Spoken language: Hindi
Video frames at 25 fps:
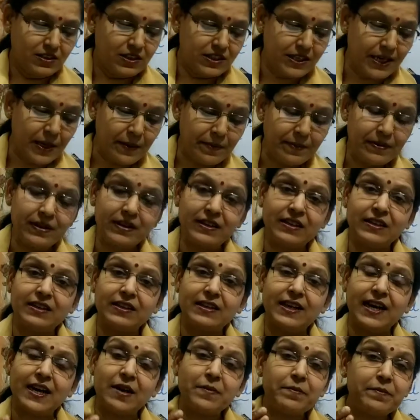जब
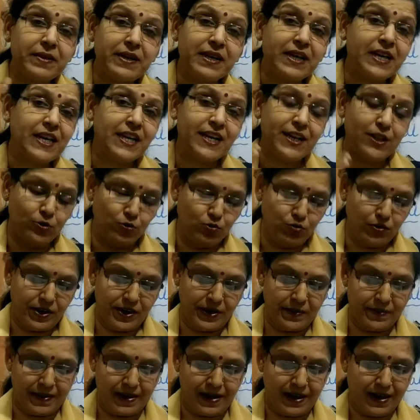गर्मी की ऋतु
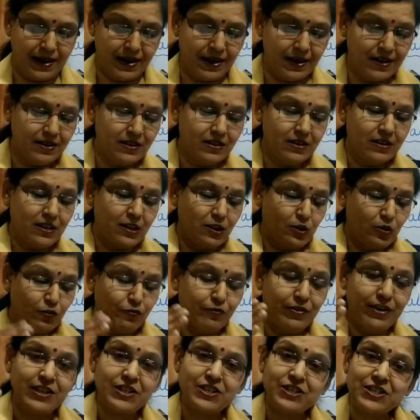के बाद
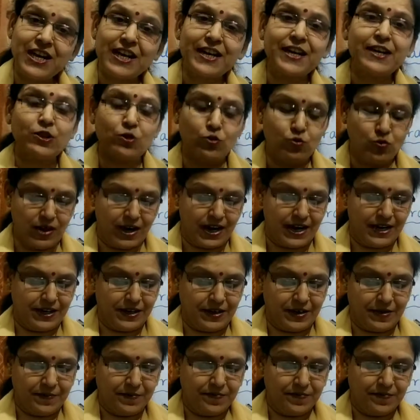वर्षा ऋतु आई